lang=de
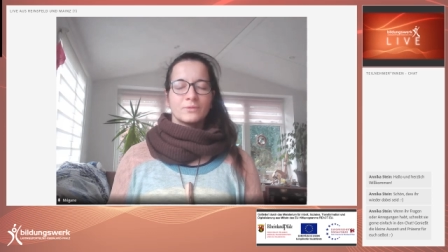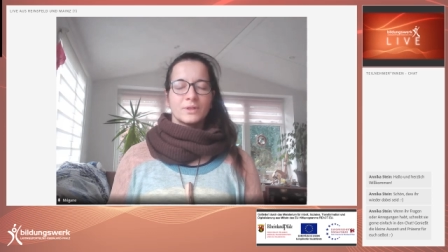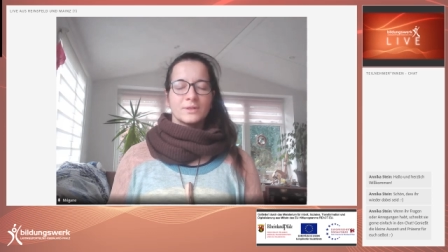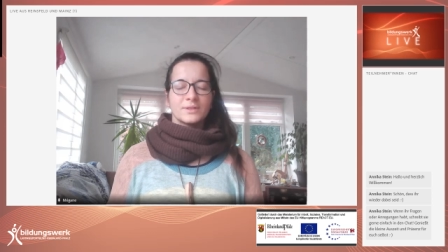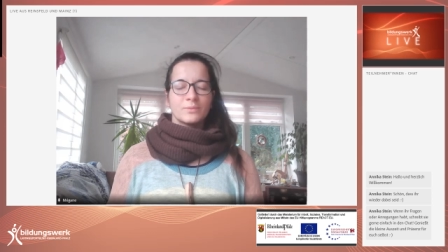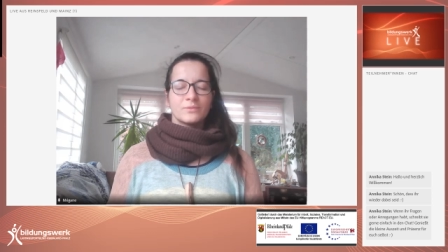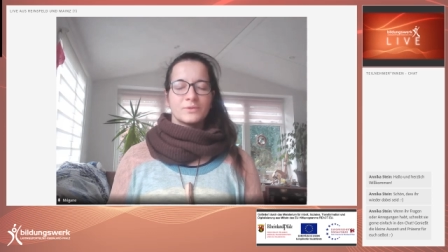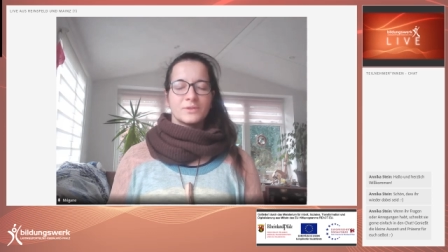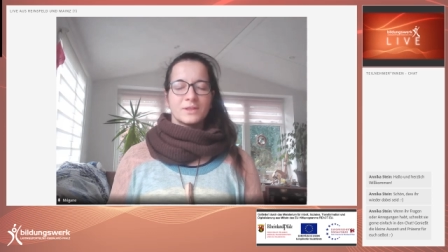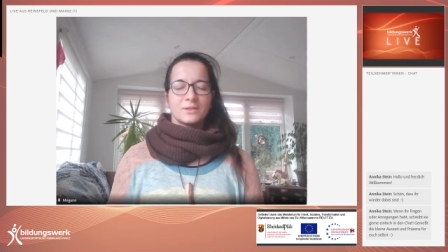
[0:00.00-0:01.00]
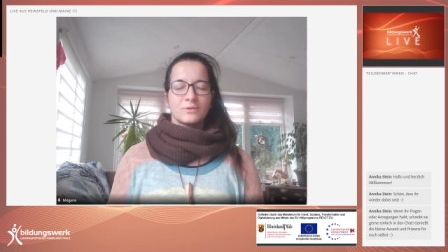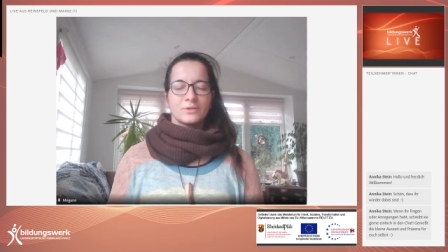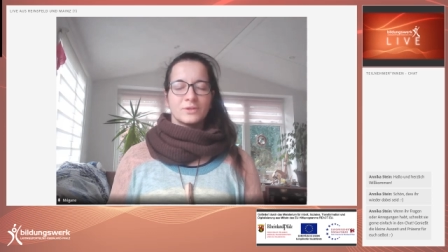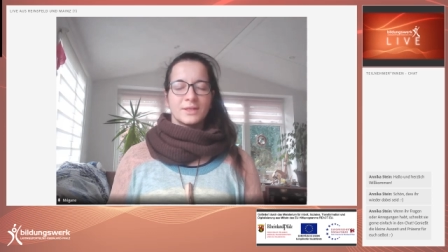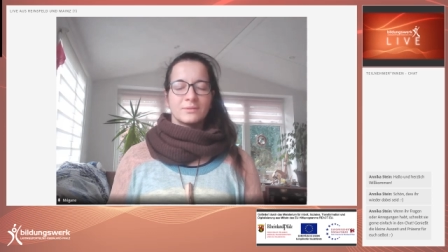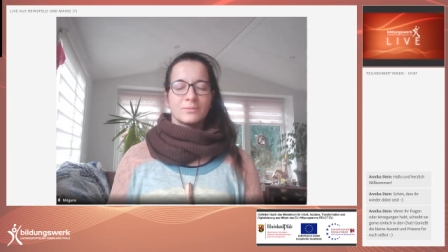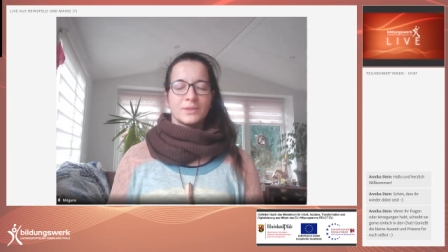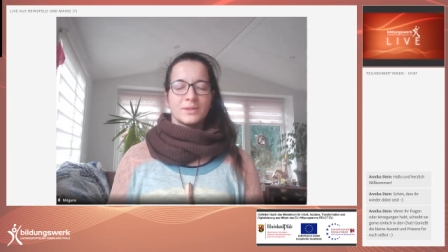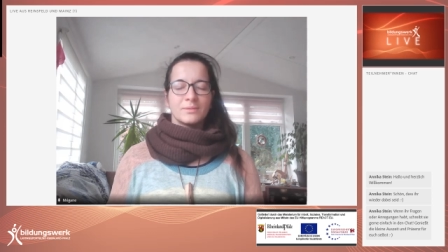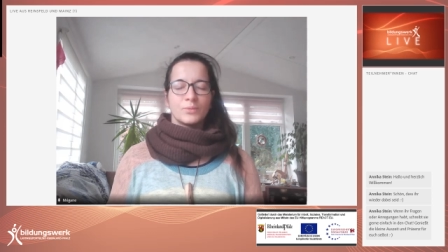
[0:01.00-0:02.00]
Und ganz bewusst den Kontakt
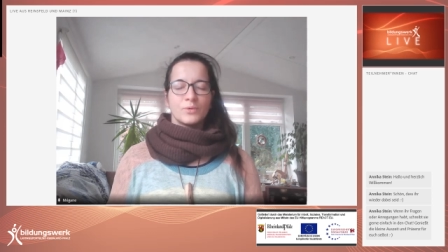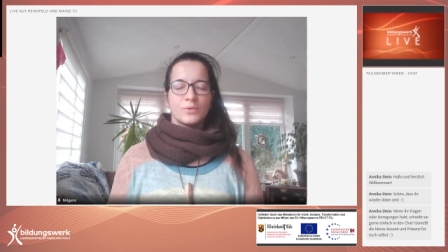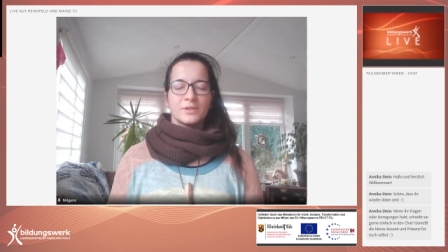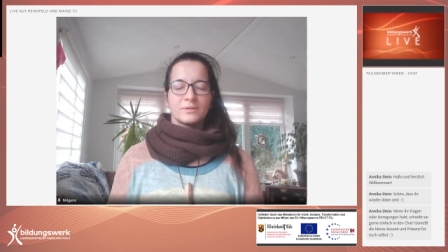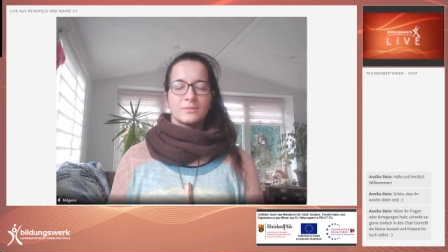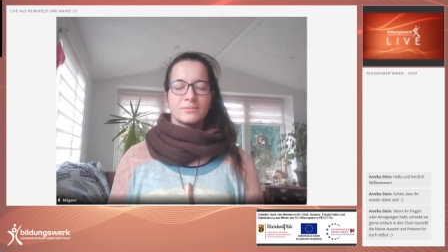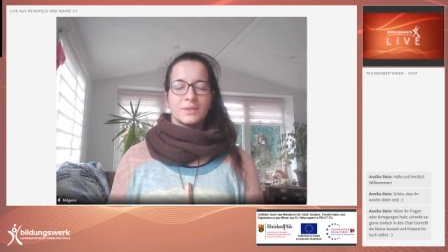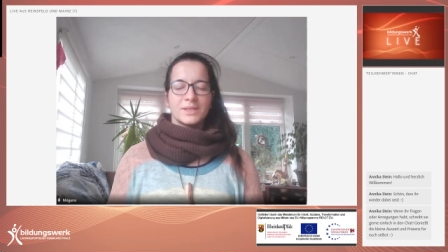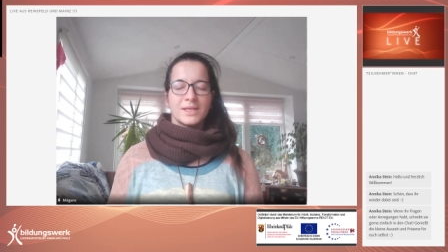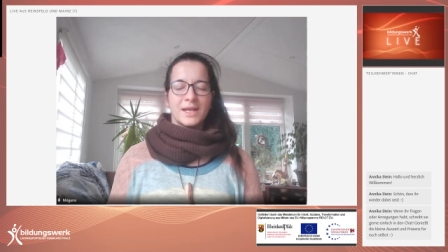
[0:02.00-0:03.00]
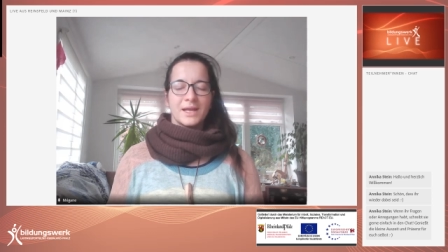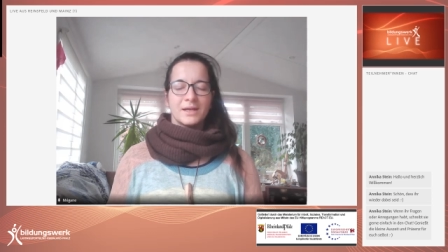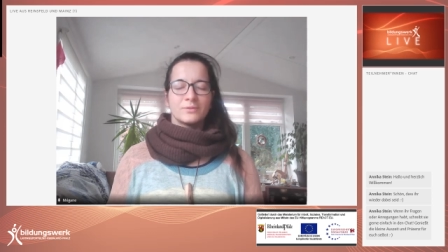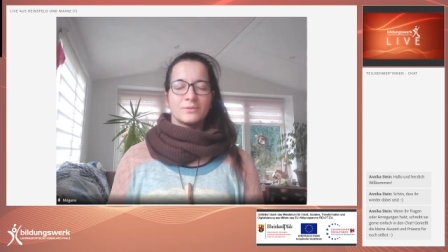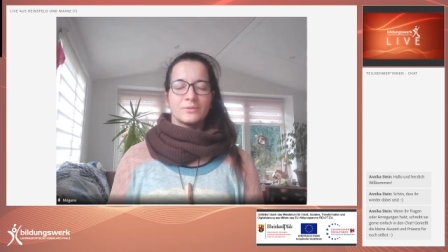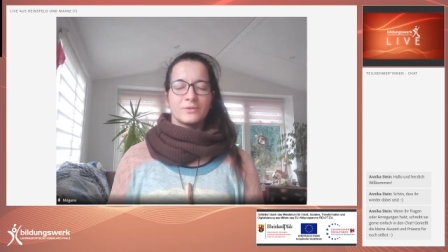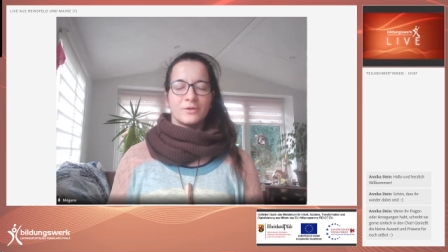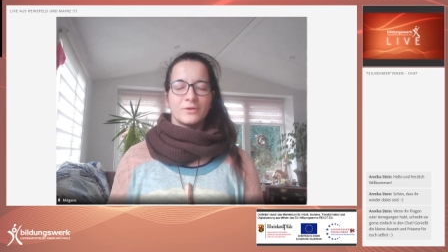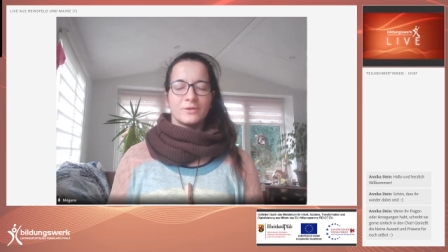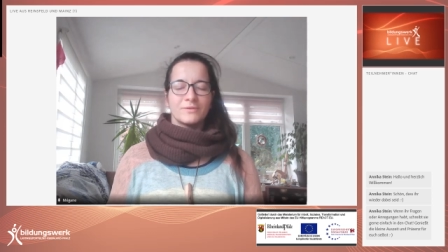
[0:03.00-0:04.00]
mit dem Boden, mit der Erde
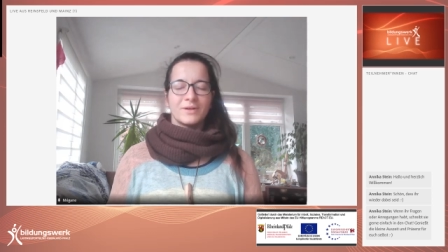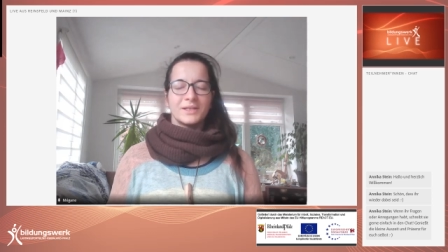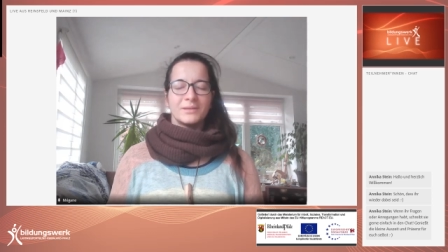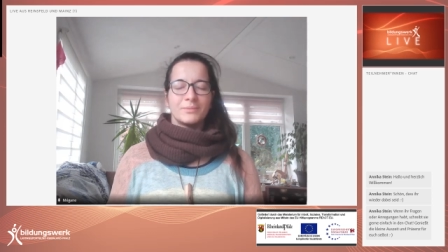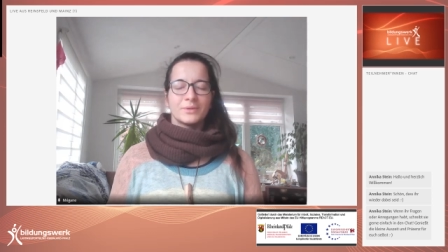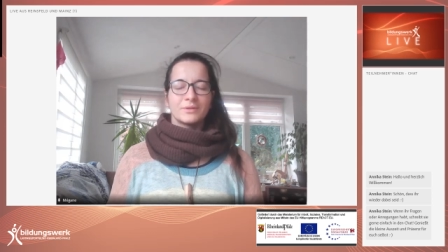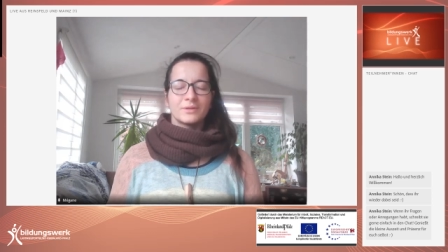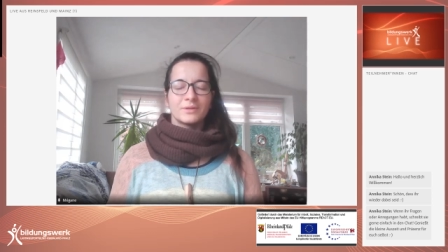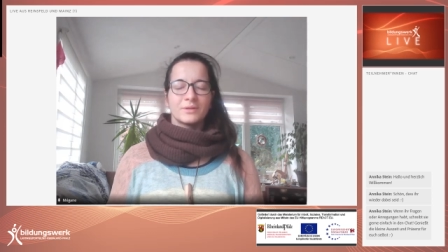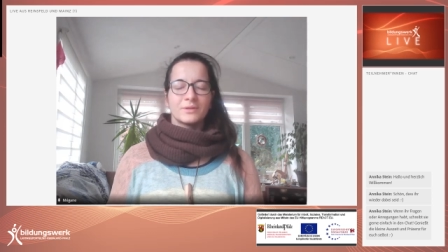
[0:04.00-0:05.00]
unter euch wahrnehmen.